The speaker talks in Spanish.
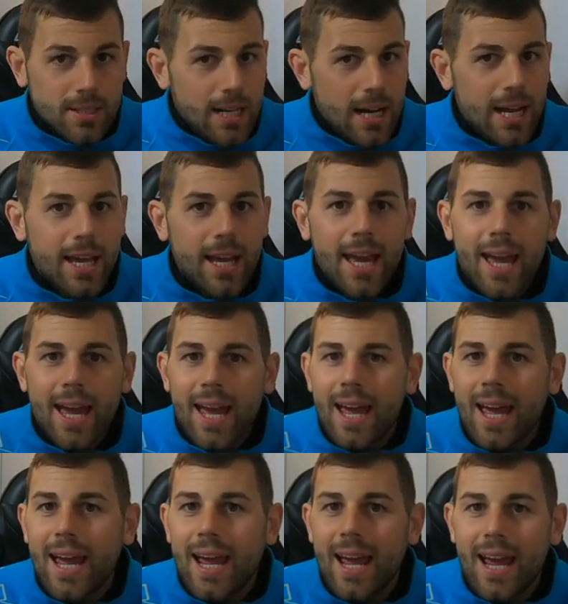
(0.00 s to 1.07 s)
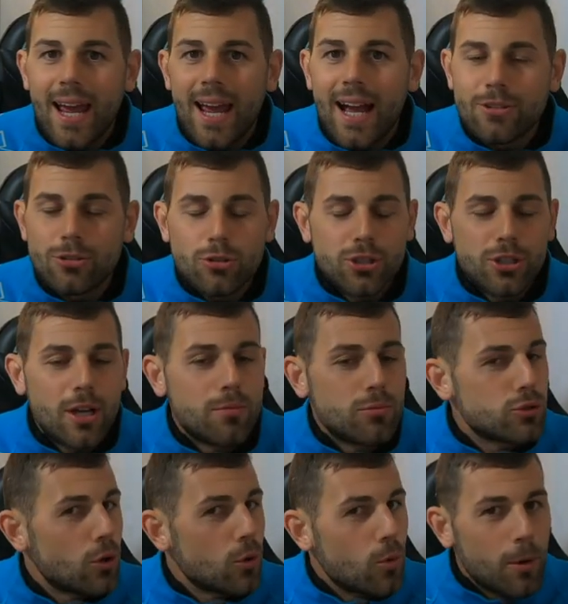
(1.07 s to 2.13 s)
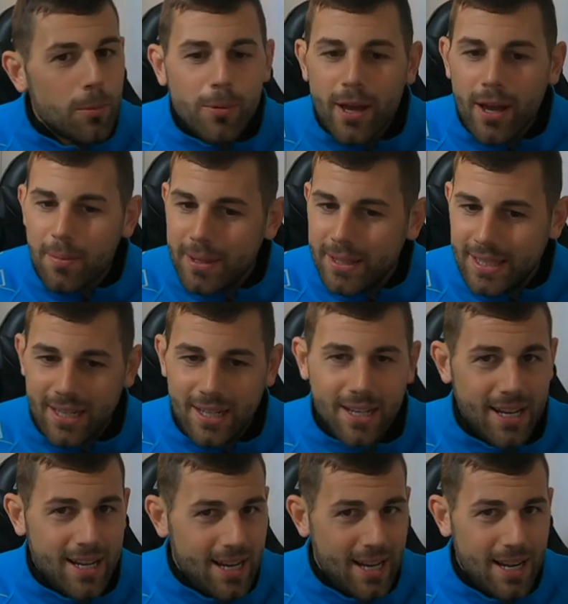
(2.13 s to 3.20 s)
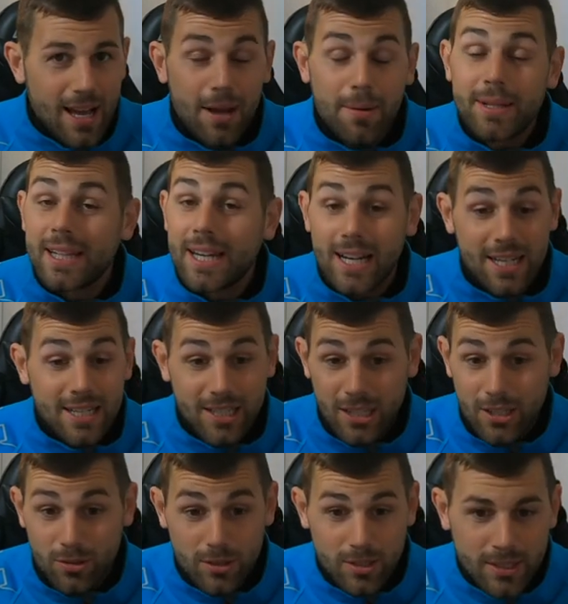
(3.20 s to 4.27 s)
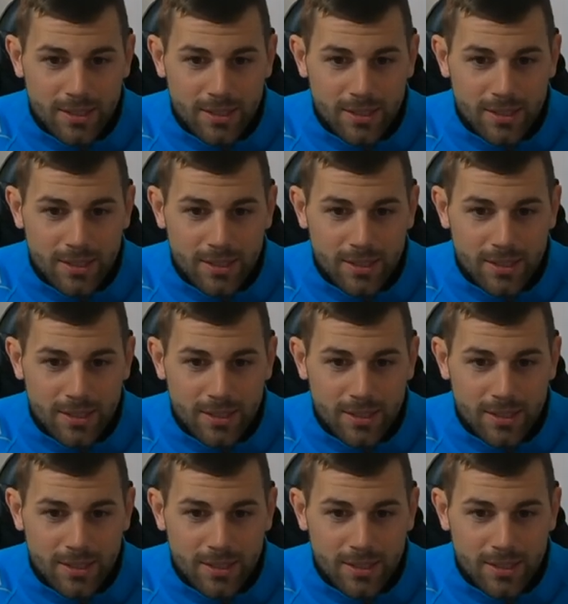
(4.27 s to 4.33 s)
hay que... has oxidado mucho el cuerpo y hay que meterle, hay que meterle líquido.